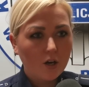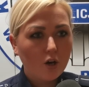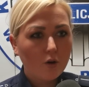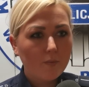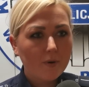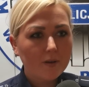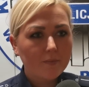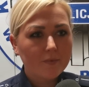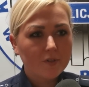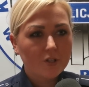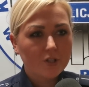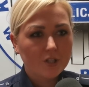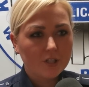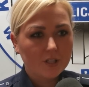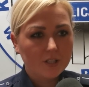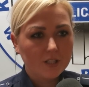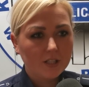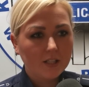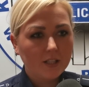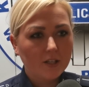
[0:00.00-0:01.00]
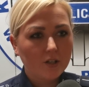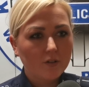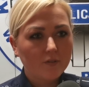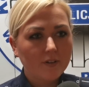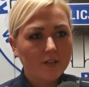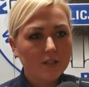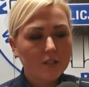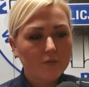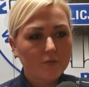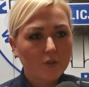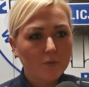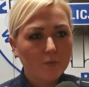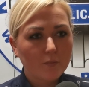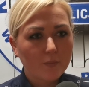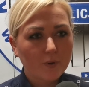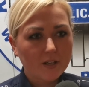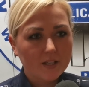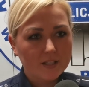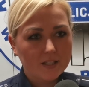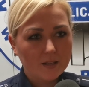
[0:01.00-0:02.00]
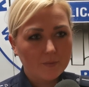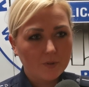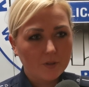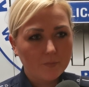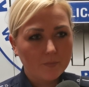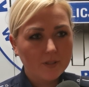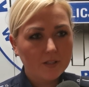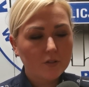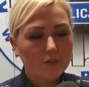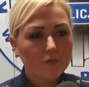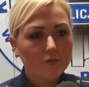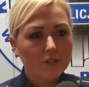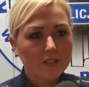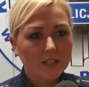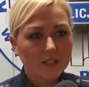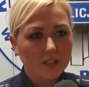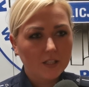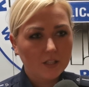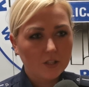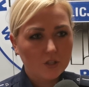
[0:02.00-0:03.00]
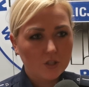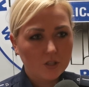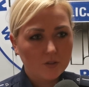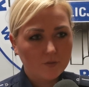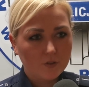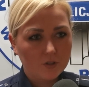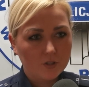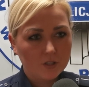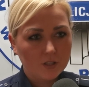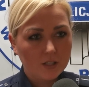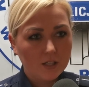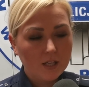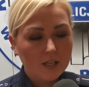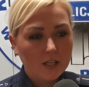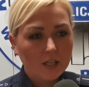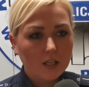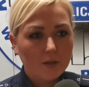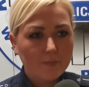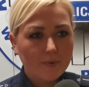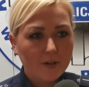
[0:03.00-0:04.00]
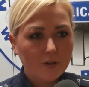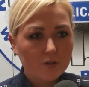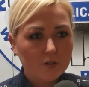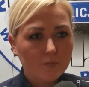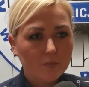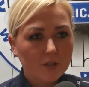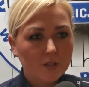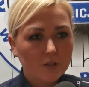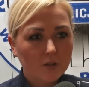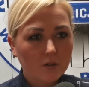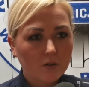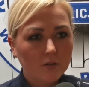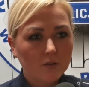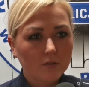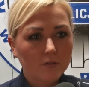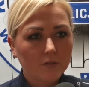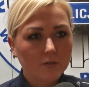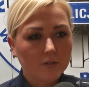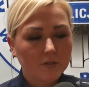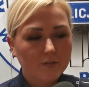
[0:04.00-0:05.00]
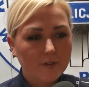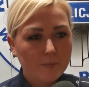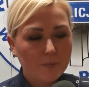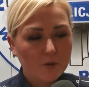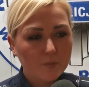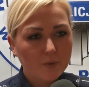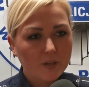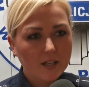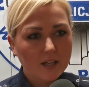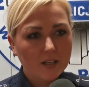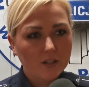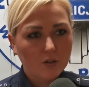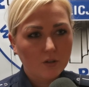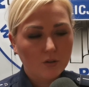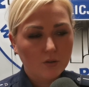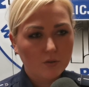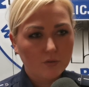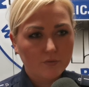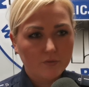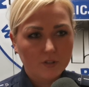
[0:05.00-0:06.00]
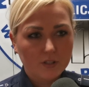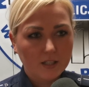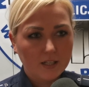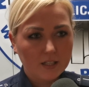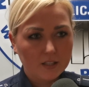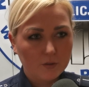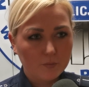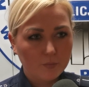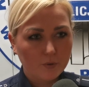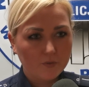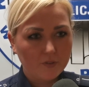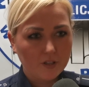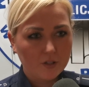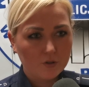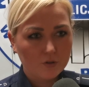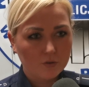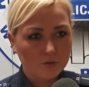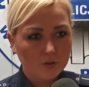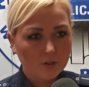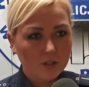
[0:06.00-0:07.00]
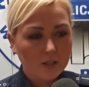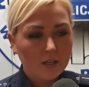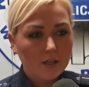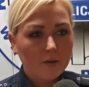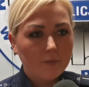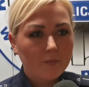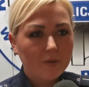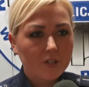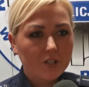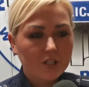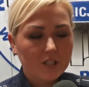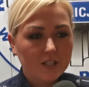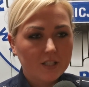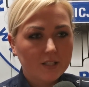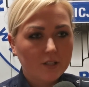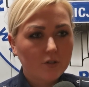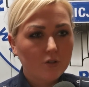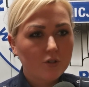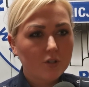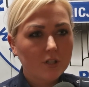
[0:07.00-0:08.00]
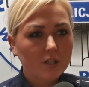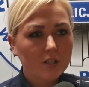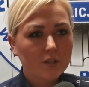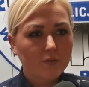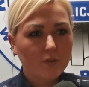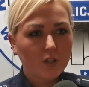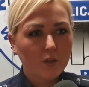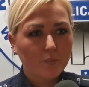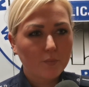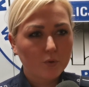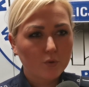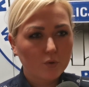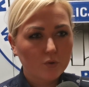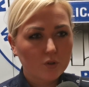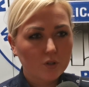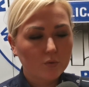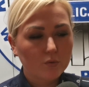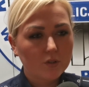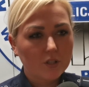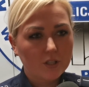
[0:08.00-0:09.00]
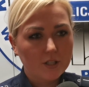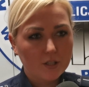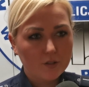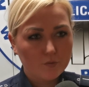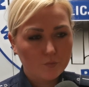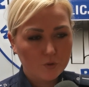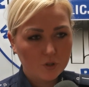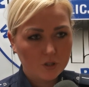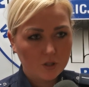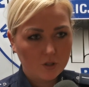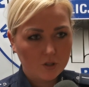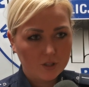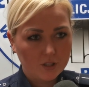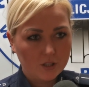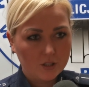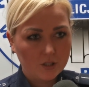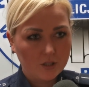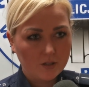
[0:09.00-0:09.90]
Obaj mężczyźni kierowali swoimi pojazdami, będąc w stanie nietrzeźwości i mając blisko 2 promile alkoholu w wydychanym powietrzu. Mężczyźni zakończyli swoje podróże uderzając w przydrożne